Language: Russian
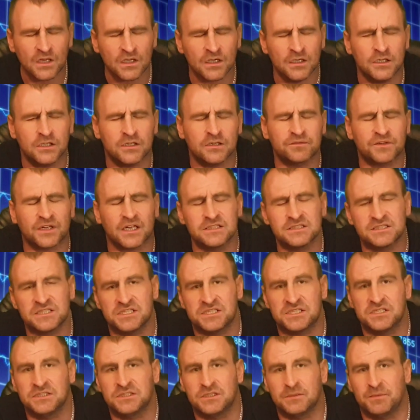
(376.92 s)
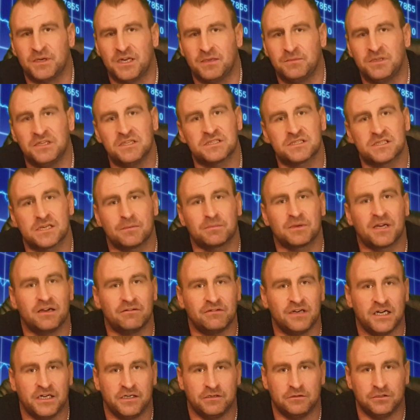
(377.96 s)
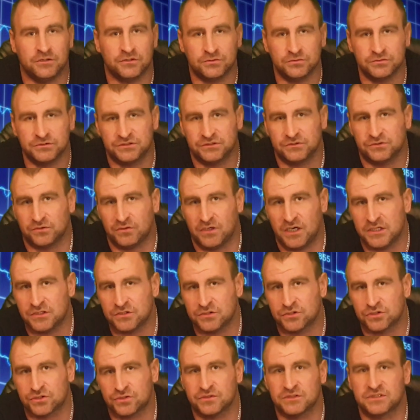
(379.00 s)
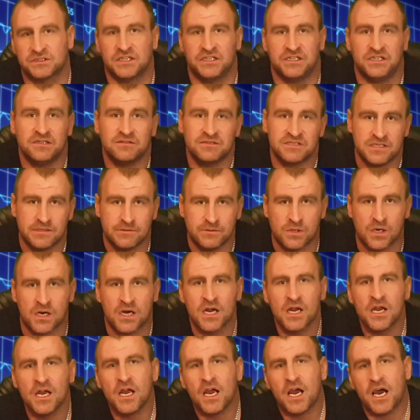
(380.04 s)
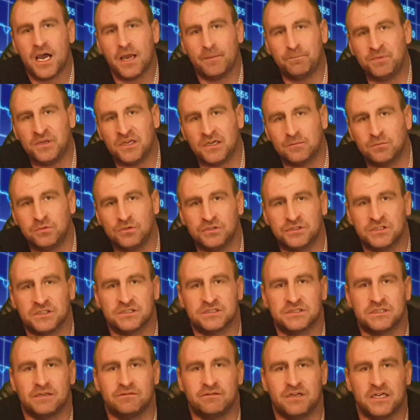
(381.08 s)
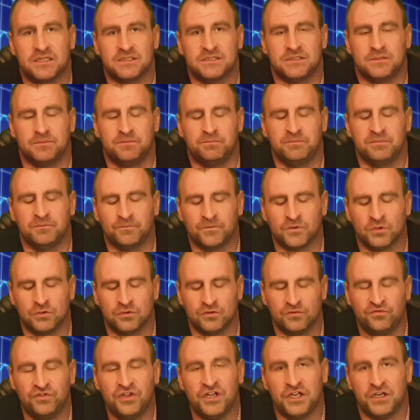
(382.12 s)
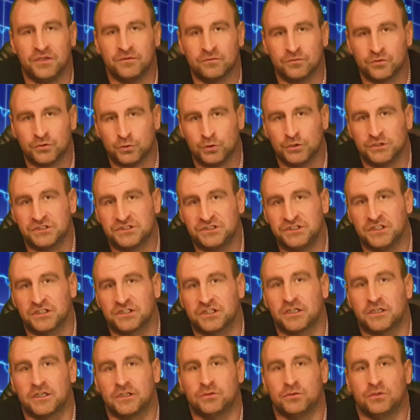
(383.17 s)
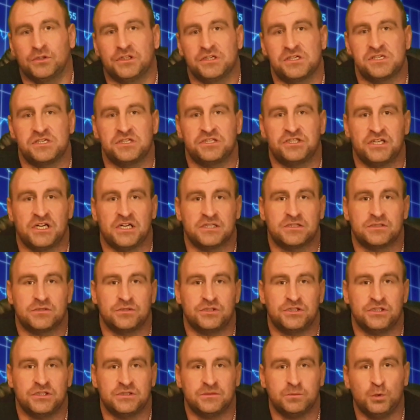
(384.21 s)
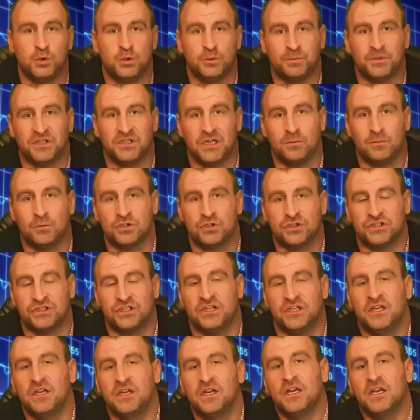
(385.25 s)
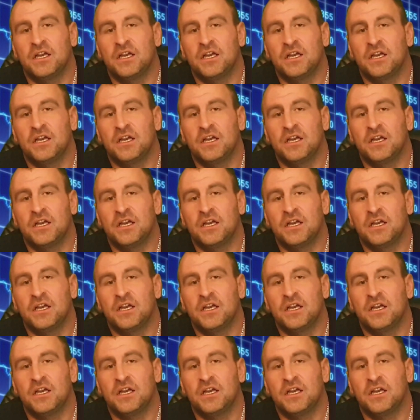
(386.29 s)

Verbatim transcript: Э, в конце сентября месяца обговаривали ту ситуацию, что, скорее всего, ОПЕК будет оставаться, ну, верен вот той сделке, которая сейчас существует, потому что